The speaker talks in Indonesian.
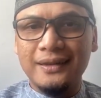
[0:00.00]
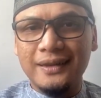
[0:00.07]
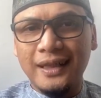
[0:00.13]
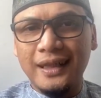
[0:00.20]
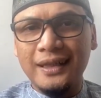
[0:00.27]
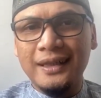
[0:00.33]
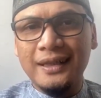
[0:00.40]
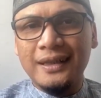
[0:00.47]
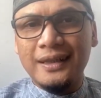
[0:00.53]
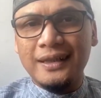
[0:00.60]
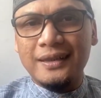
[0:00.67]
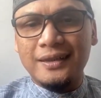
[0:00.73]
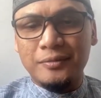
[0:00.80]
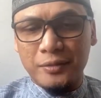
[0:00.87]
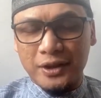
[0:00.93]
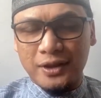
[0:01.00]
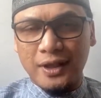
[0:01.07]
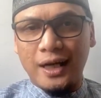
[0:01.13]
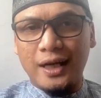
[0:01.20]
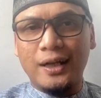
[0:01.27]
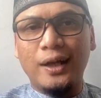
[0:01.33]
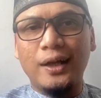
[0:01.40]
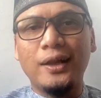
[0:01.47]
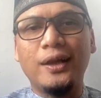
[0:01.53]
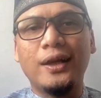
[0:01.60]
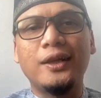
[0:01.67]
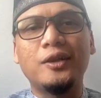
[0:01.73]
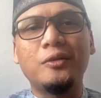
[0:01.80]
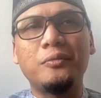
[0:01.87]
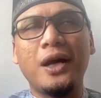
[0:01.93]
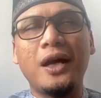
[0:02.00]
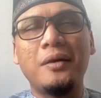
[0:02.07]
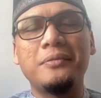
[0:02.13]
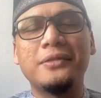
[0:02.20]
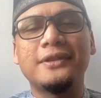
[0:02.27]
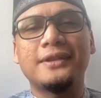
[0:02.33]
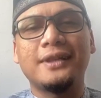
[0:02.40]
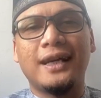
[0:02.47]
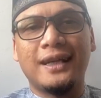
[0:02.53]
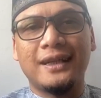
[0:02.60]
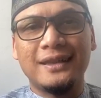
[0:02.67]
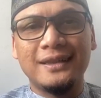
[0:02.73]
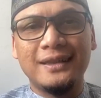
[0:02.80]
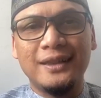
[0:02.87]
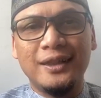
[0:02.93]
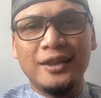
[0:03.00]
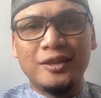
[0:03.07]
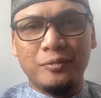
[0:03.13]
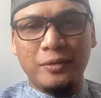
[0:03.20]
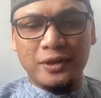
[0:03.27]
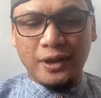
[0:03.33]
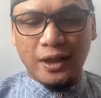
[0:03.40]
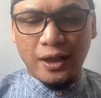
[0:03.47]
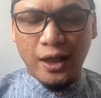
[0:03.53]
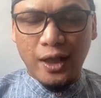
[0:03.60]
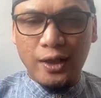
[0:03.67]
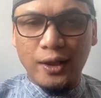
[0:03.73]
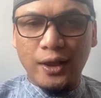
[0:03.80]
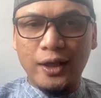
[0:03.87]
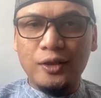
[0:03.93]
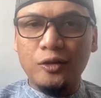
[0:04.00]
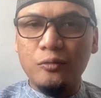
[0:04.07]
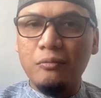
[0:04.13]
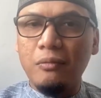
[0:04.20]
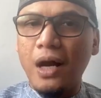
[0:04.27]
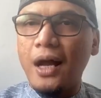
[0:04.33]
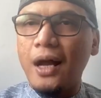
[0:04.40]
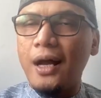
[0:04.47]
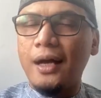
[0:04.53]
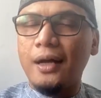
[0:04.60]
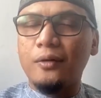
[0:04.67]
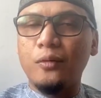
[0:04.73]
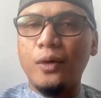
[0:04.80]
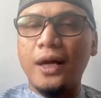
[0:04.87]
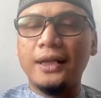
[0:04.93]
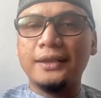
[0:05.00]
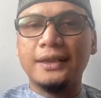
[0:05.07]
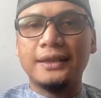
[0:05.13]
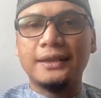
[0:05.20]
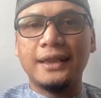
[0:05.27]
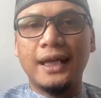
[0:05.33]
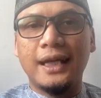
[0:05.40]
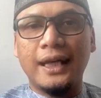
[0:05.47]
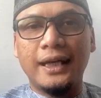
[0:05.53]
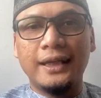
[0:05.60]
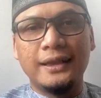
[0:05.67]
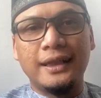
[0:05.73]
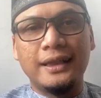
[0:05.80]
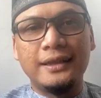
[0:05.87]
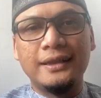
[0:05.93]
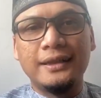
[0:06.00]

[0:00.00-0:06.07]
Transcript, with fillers: ya. Sementara Allah itu maha besar, sementara Allah itu maha kuasa segalanya.